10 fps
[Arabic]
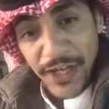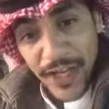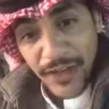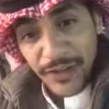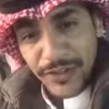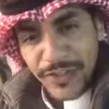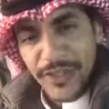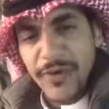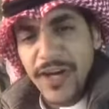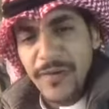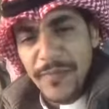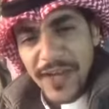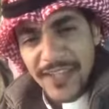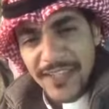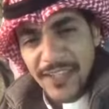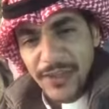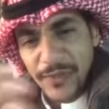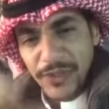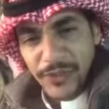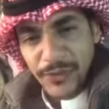يقلط الديوان به الصدر
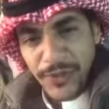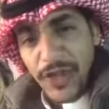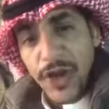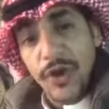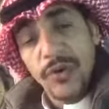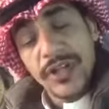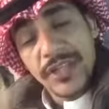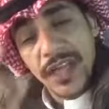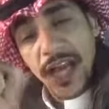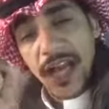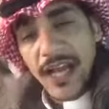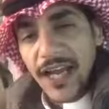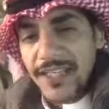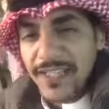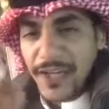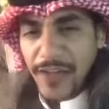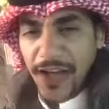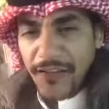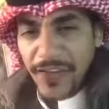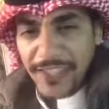مشروح ورزقه على رازق
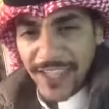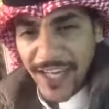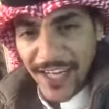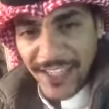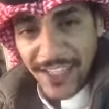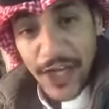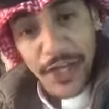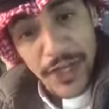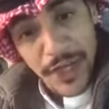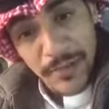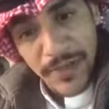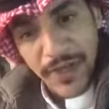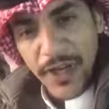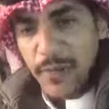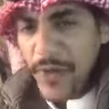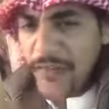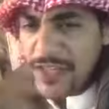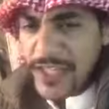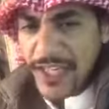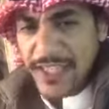ضعاف الجرادي يا نمر ما
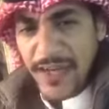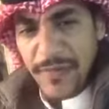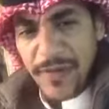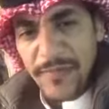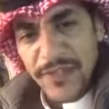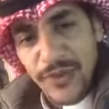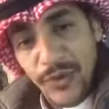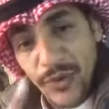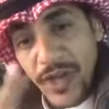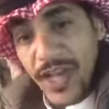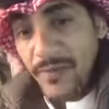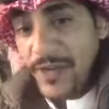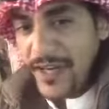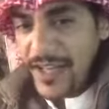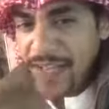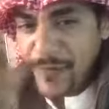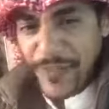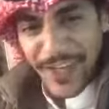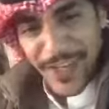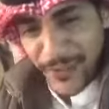في صك الباب مصلوح ولا هب لنا يا
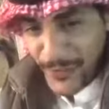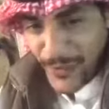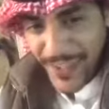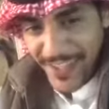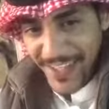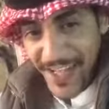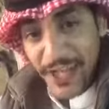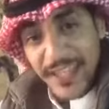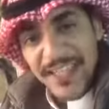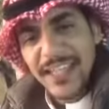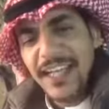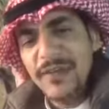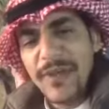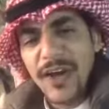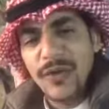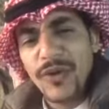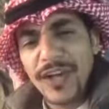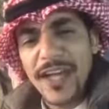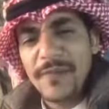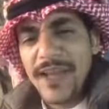مظنة فوادي تصلح المخلوق
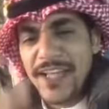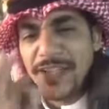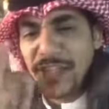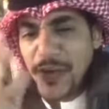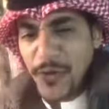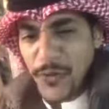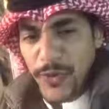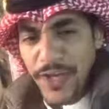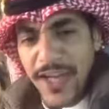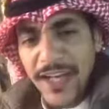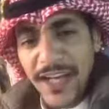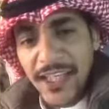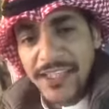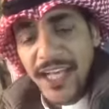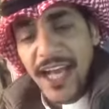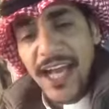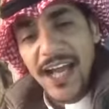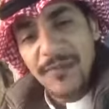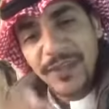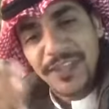يبى يستر الروح ناشئ
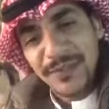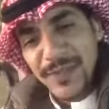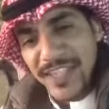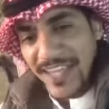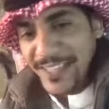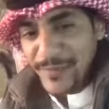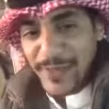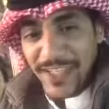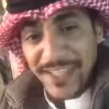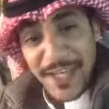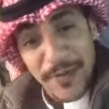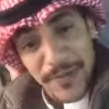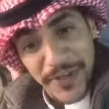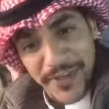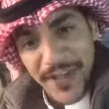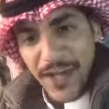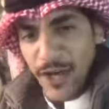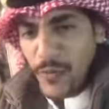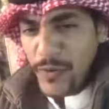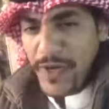لها معتمدها اعتمادي يا نمر
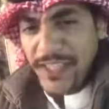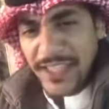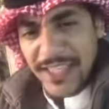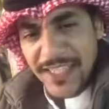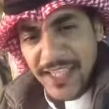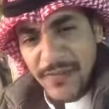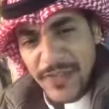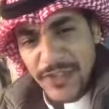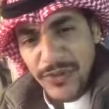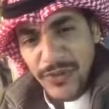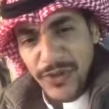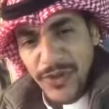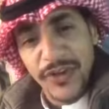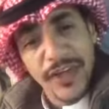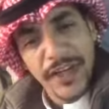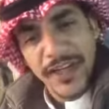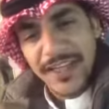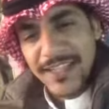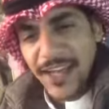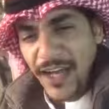لو المرجله سد مسدوح كل
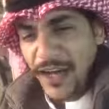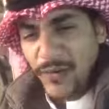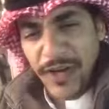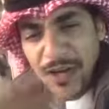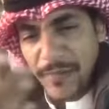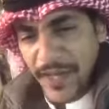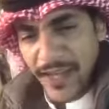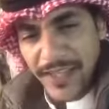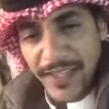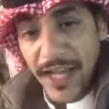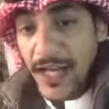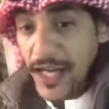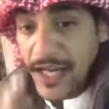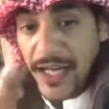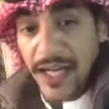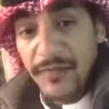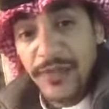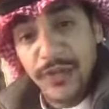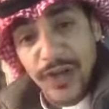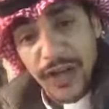النقزها حر ولا برادي لكنها
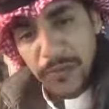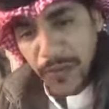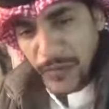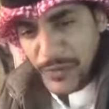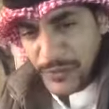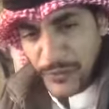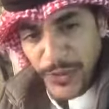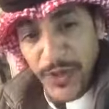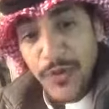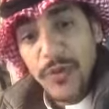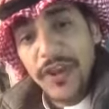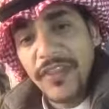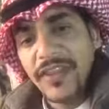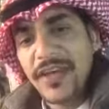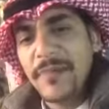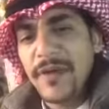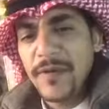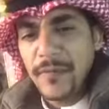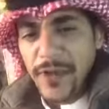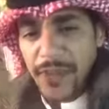من دونها المر مطروح وارض انتبه
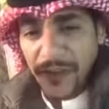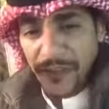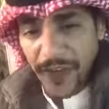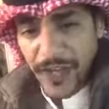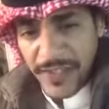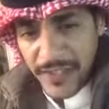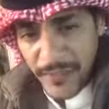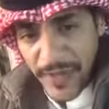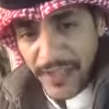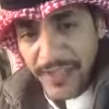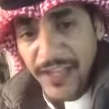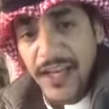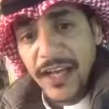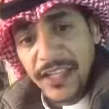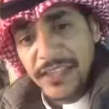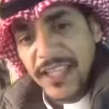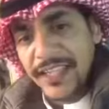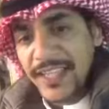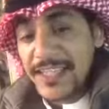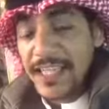من بذر فعلك سمادي
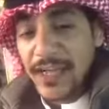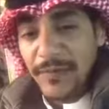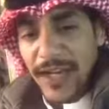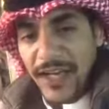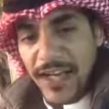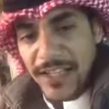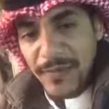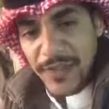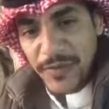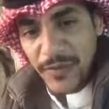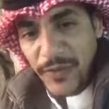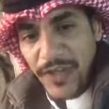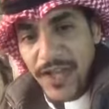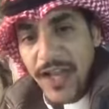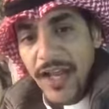رجال تقصيرهم عن الناس مسموح